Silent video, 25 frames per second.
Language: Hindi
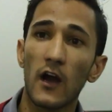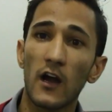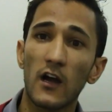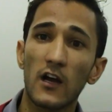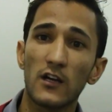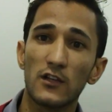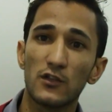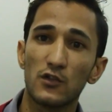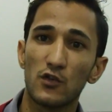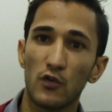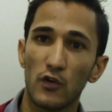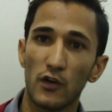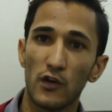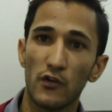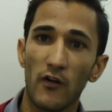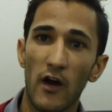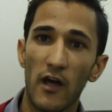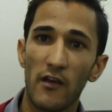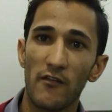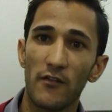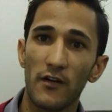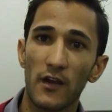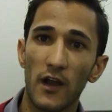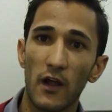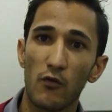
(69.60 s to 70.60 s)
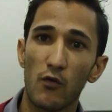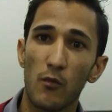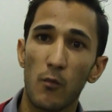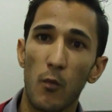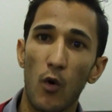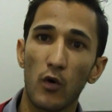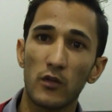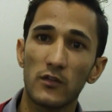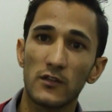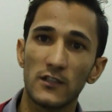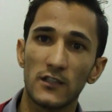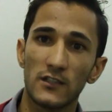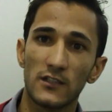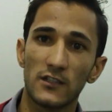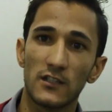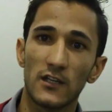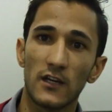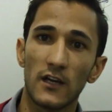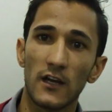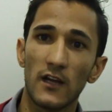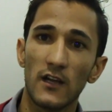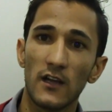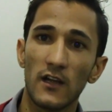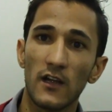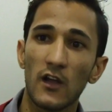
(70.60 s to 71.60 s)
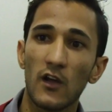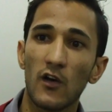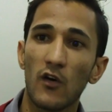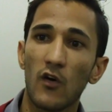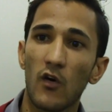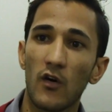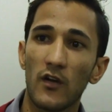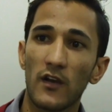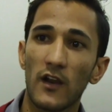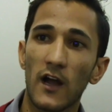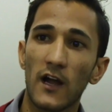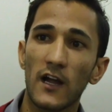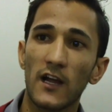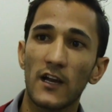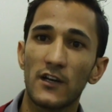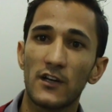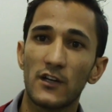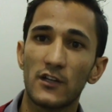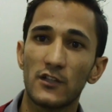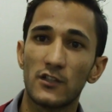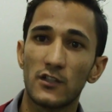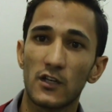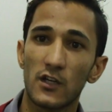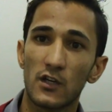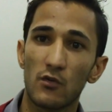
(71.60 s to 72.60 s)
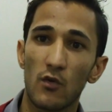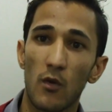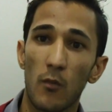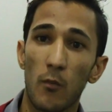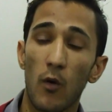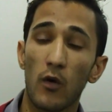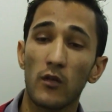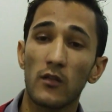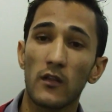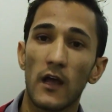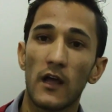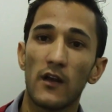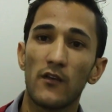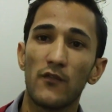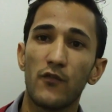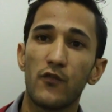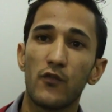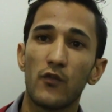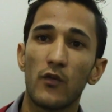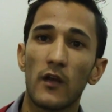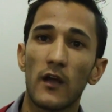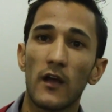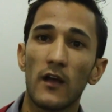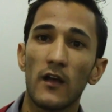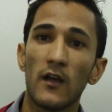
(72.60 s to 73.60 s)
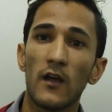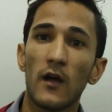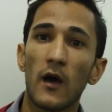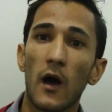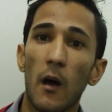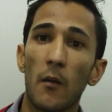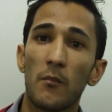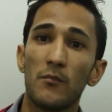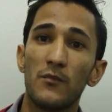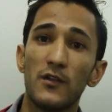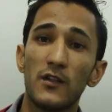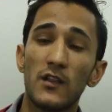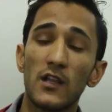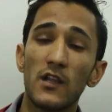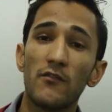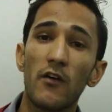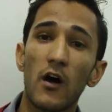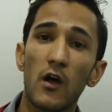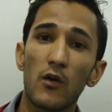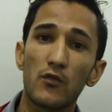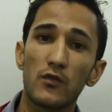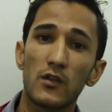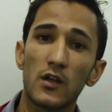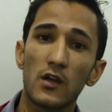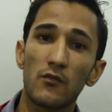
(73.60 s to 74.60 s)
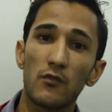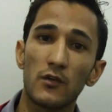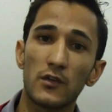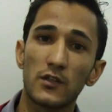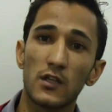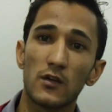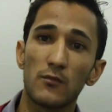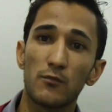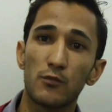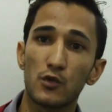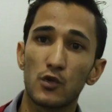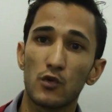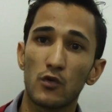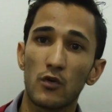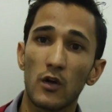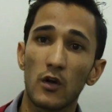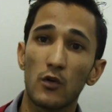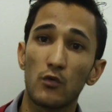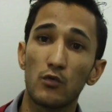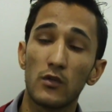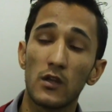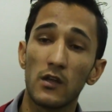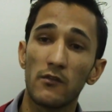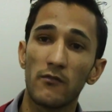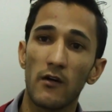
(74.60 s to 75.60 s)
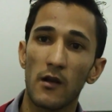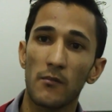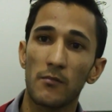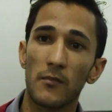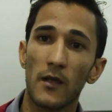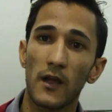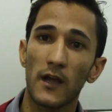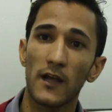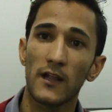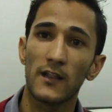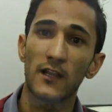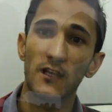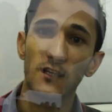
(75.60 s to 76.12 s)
यहाँ का जो इन्वायरमेंट है वो बहुत ही अच्छा है और यहाँ के टीचर जो है बहुत हेल्पफुल है अब जितनी बार उनसे क्वेश्चन पूछोगे उतनी बार बताएंगे